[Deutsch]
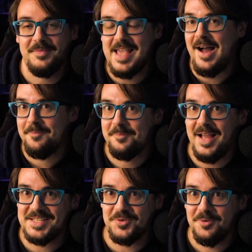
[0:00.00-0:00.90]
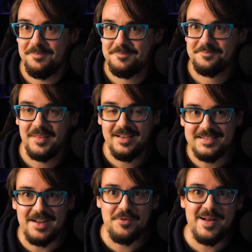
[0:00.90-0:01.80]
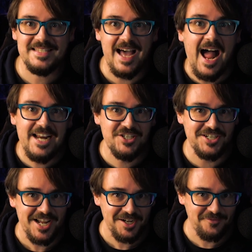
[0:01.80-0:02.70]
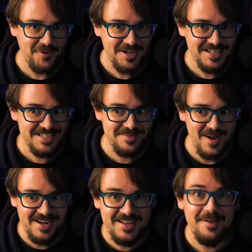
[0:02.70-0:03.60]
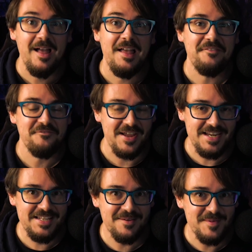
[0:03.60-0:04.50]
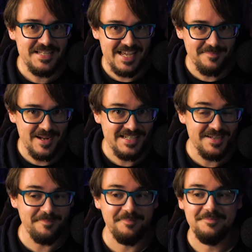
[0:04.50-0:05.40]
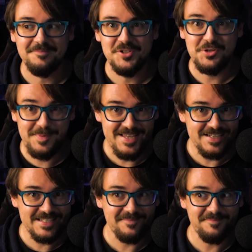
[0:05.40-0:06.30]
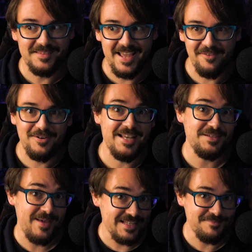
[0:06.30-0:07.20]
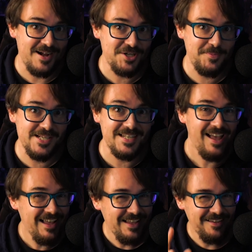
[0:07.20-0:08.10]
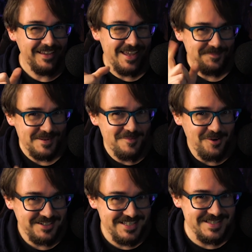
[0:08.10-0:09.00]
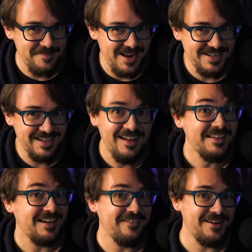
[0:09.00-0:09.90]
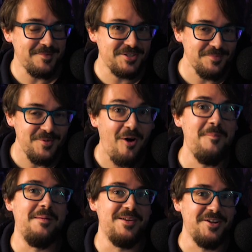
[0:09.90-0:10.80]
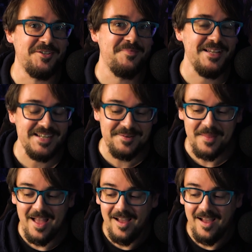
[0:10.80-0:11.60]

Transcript: ja, also sagen wir mal, sehr einsteigerfreundlich, die Bande. Wenn ihr mit jemandem spielt, der vielleicht zum ersten Mal spielt, gebt ihm doch diese Bande, dann will er bestimmt nochmal mit euch spielen.